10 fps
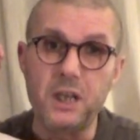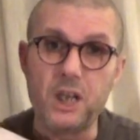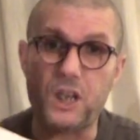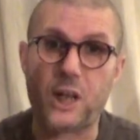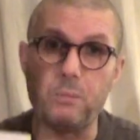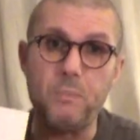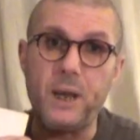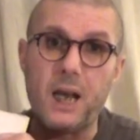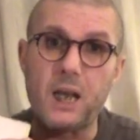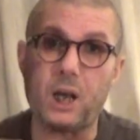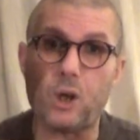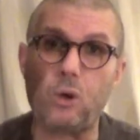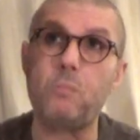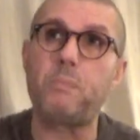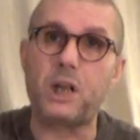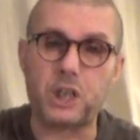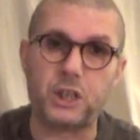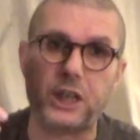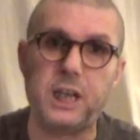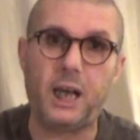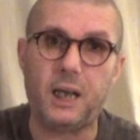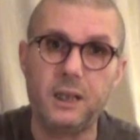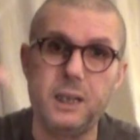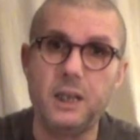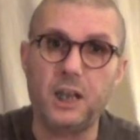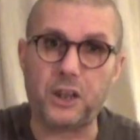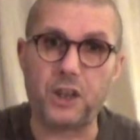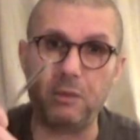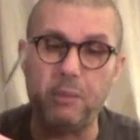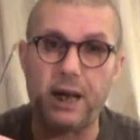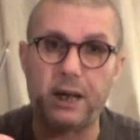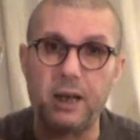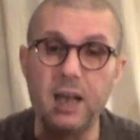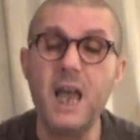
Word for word: يضربوا بها الخروب باش تطيح الثمار